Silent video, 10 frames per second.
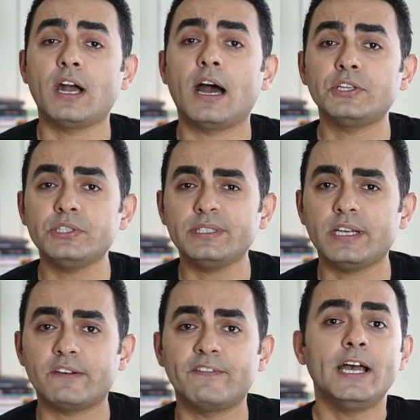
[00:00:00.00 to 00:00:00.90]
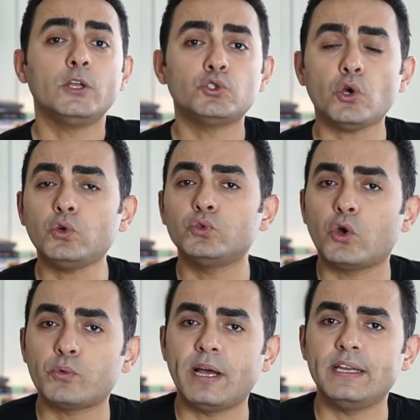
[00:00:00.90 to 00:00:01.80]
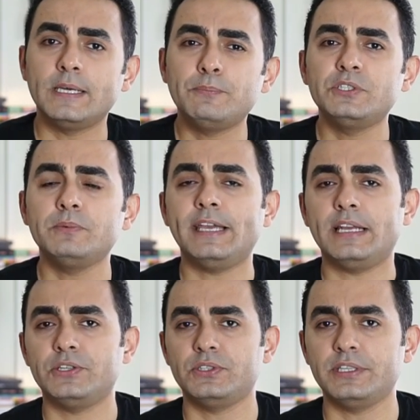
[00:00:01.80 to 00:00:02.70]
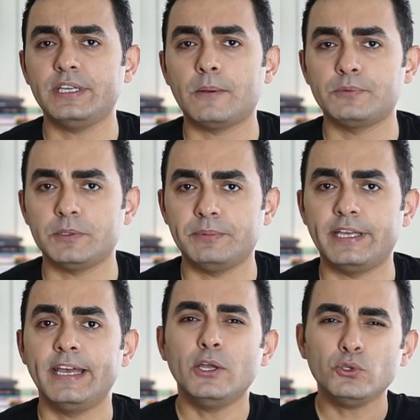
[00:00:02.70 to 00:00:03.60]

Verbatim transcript: Karşı taraf çok normal, yapıcı bir eleştiri yapsa bile.